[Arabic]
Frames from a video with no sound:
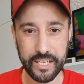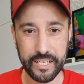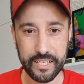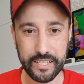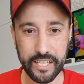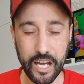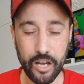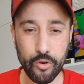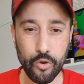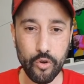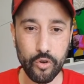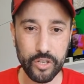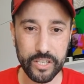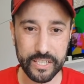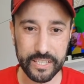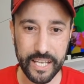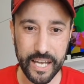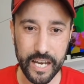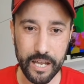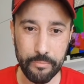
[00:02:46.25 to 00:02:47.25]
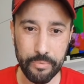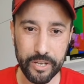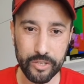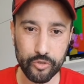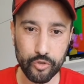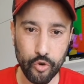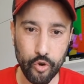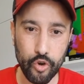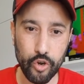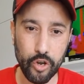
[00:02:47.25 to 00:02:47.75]
دخلوا
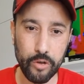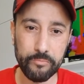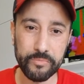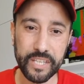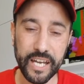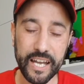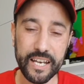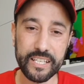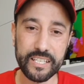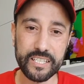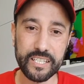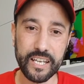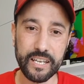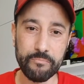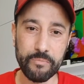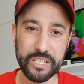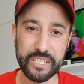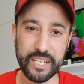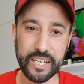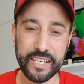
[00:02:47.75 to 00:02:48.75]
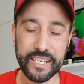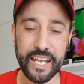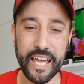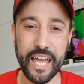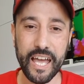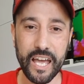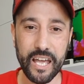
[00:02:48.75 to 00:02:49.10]
طلبات كلهم دخلت مثلا